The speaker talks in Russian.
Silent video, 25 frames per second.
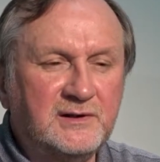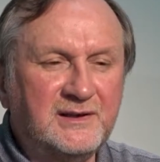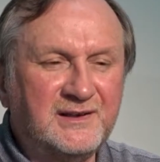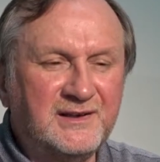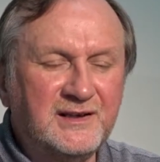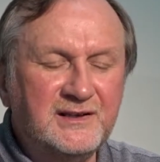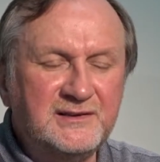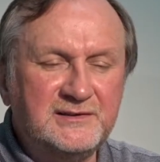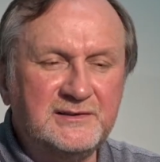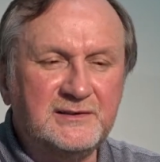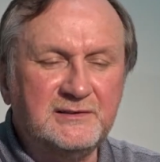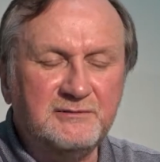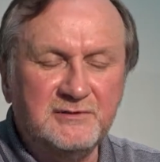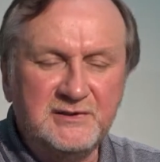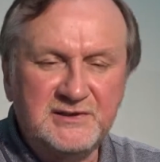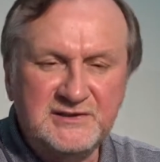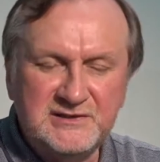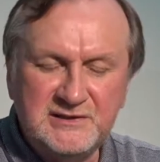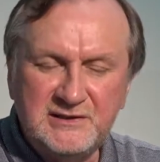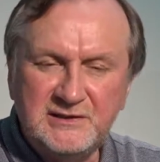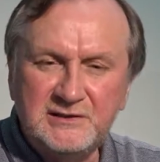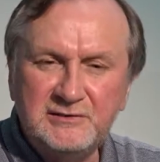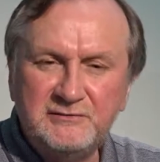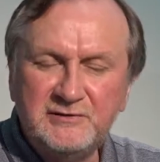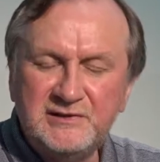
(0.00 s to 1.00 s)
красного и
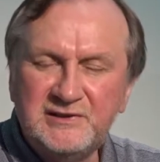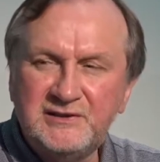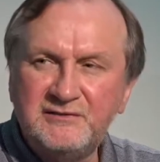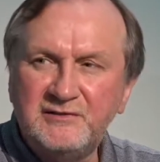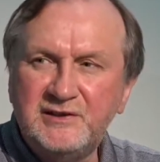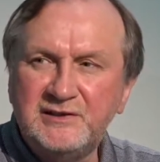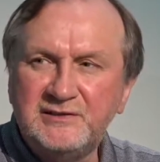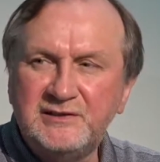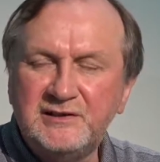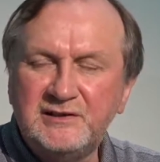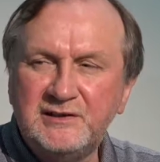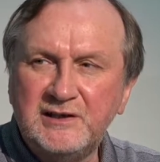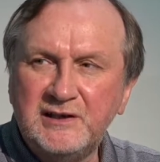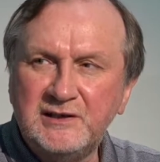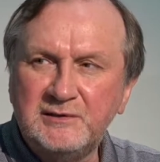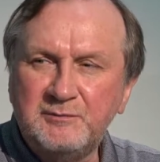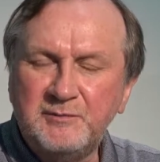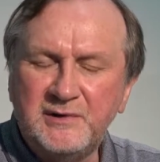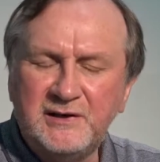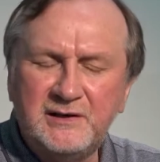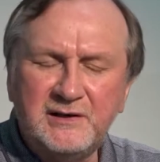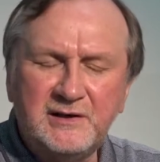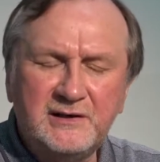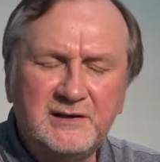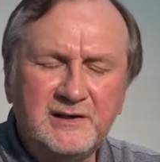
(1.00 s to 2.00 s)
синего цвета, как
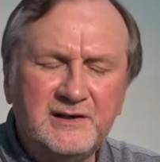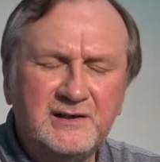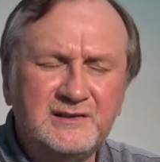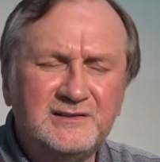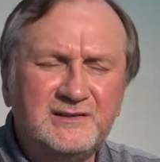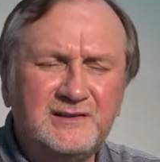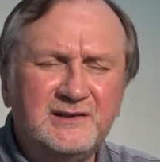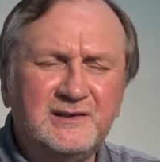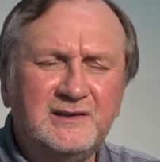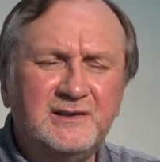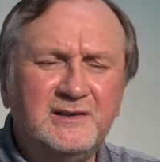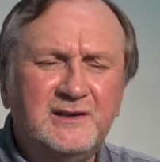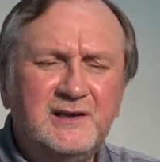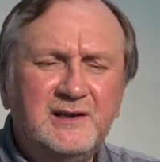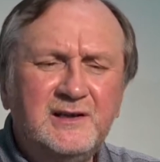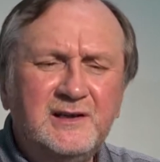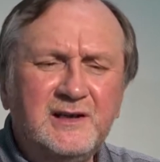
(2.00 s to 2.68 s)
при окраске